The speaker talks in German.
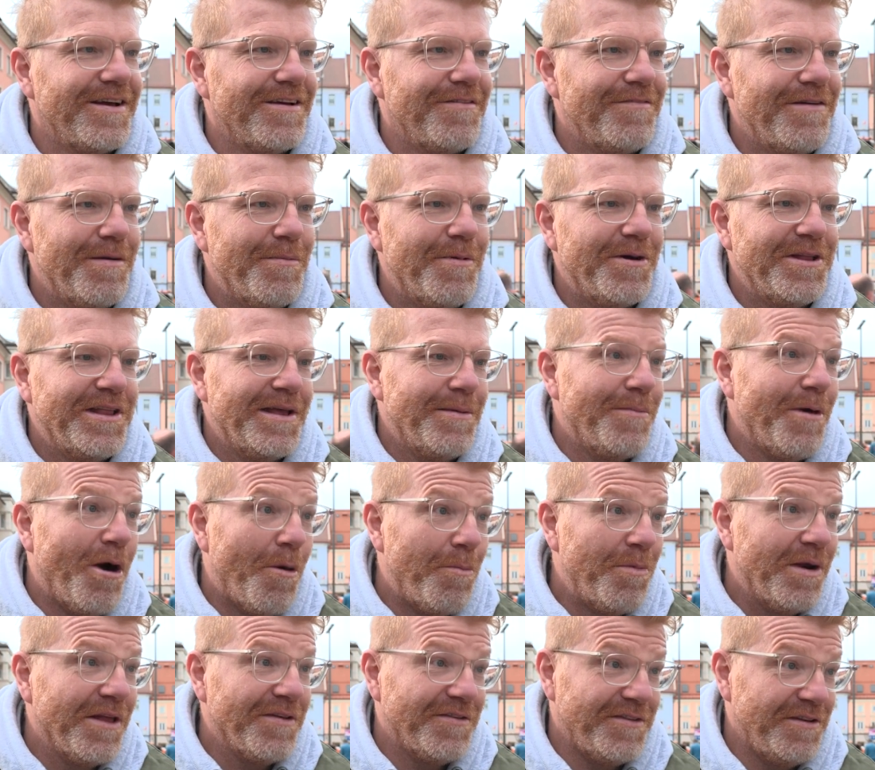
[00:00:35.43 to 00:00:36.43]
Wir haben heute am
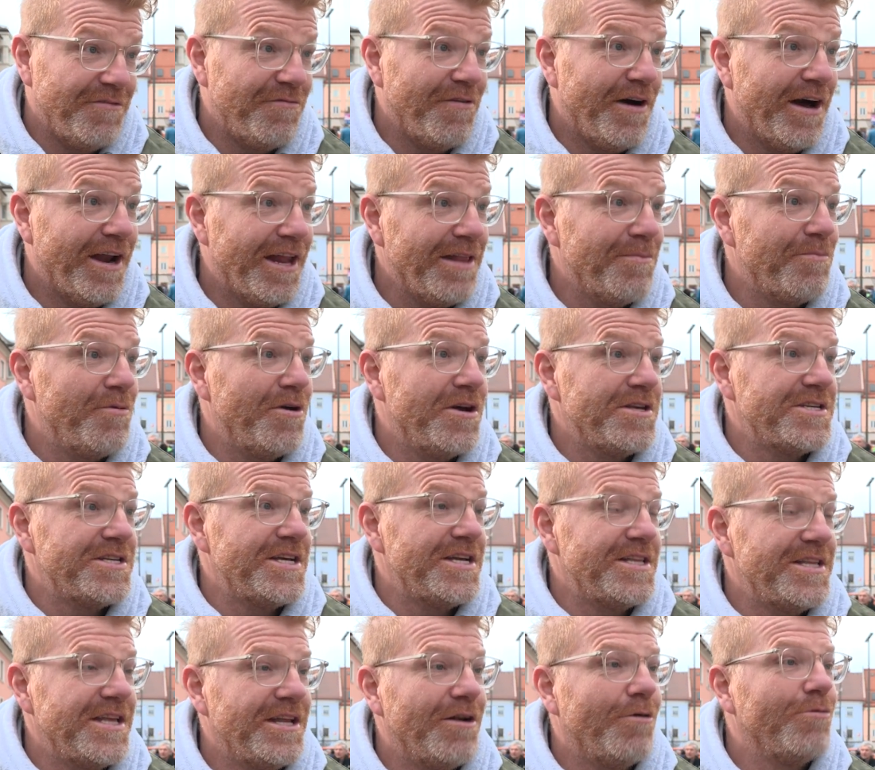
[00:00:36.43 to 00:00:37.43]
Hauptplatz die
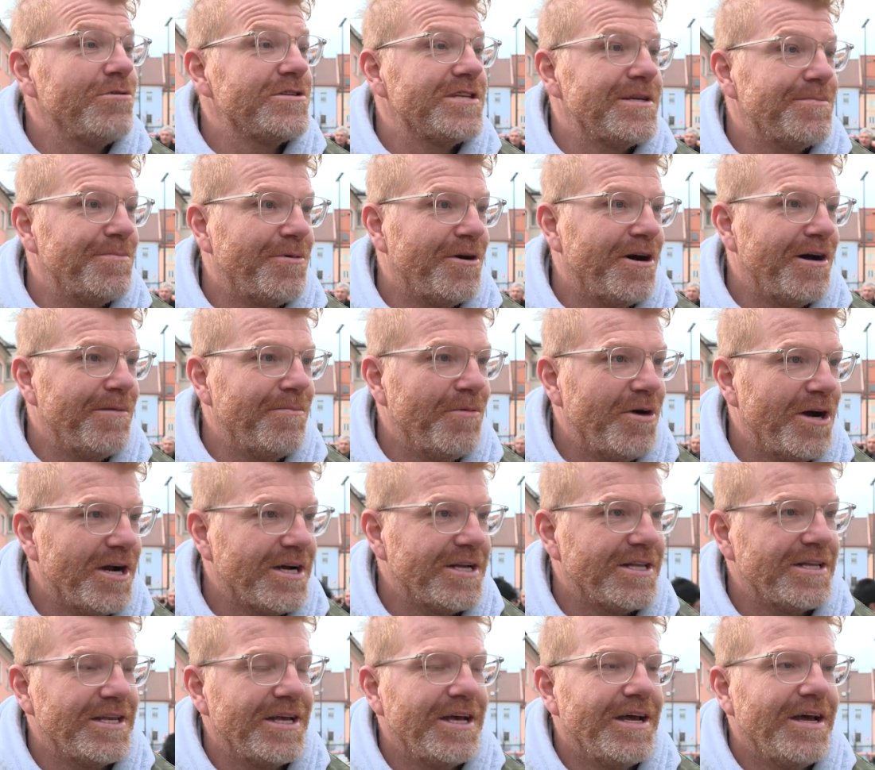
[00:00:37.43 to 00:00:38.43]
Fahrradbörse, den
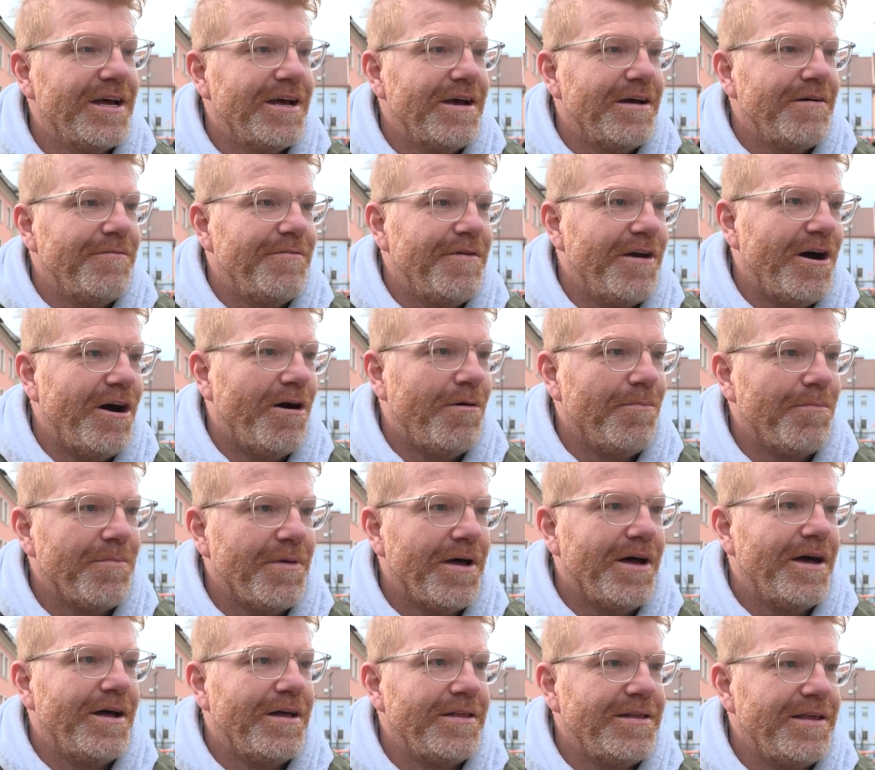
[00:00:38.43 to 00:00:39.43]
Osterbauernmarkt, wir haben
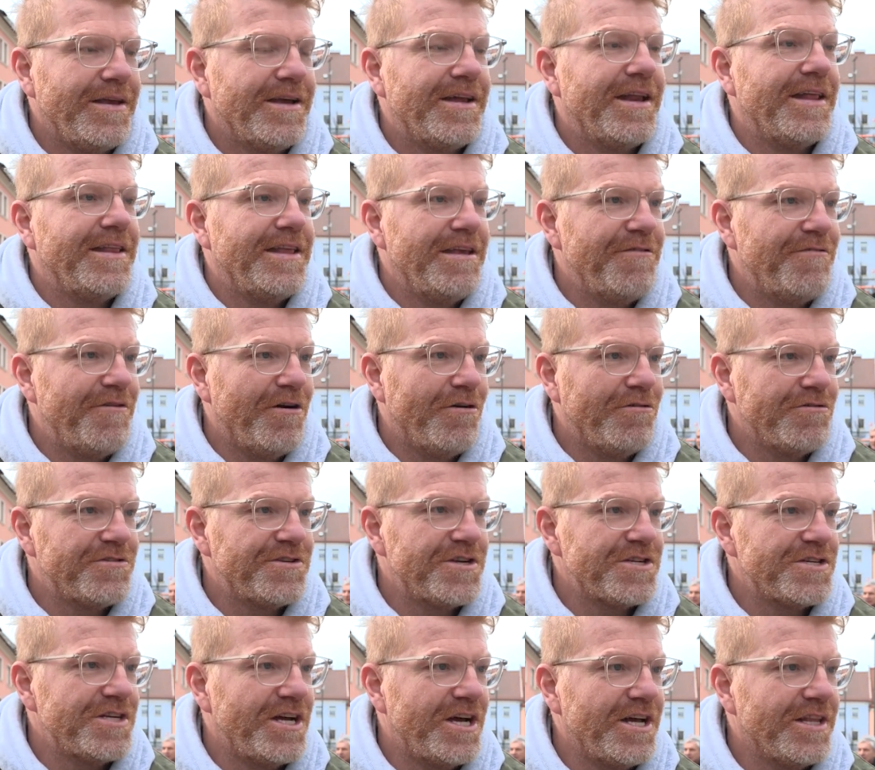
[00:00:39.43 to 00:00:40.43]
äh, die kreative
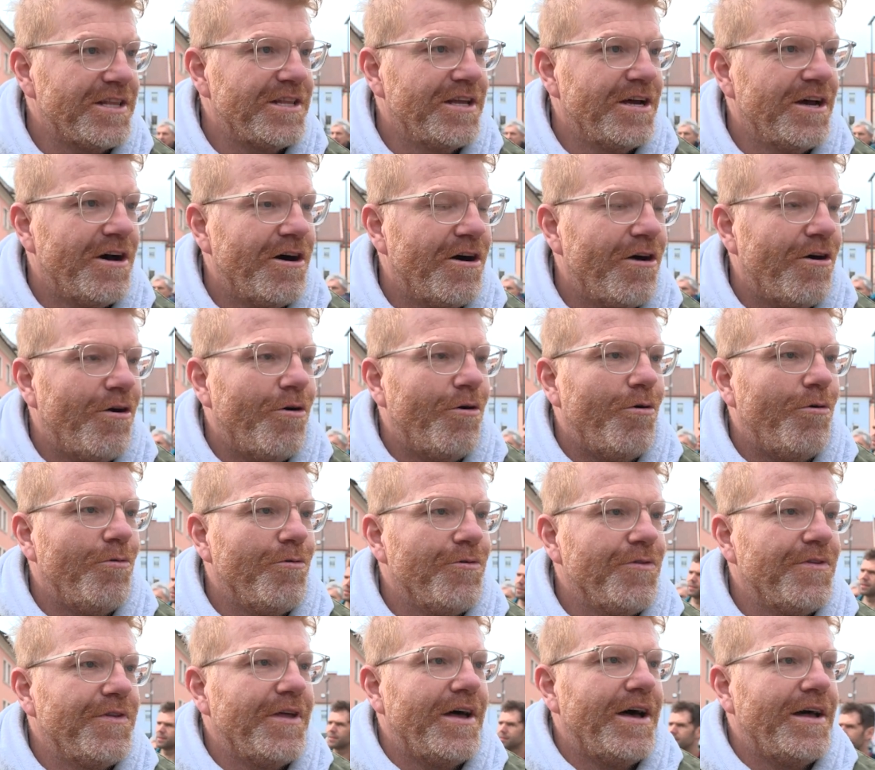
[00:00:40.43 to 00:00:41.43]
Osterstadt
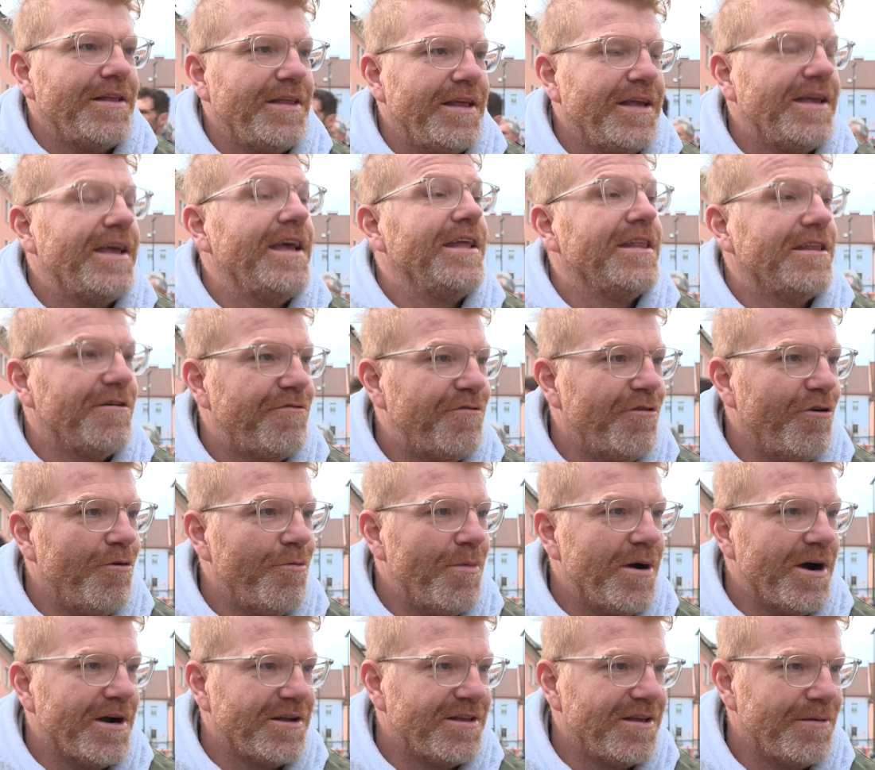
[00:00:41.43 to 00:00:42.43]
und äh, den
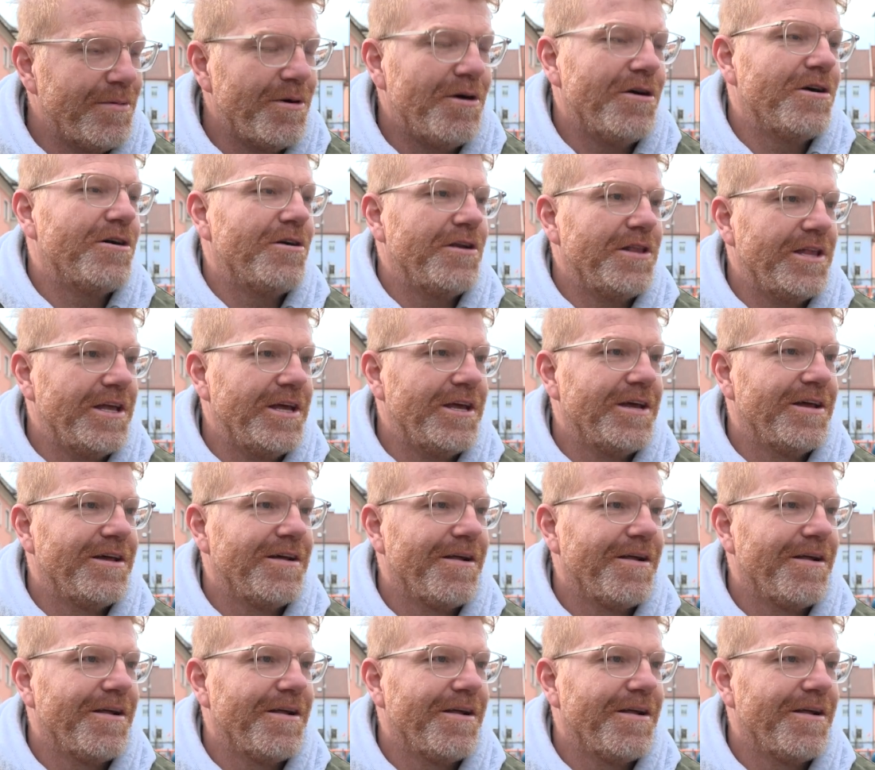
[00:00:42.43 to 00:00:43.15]
Kinderflohmarkt haben wir auch heute.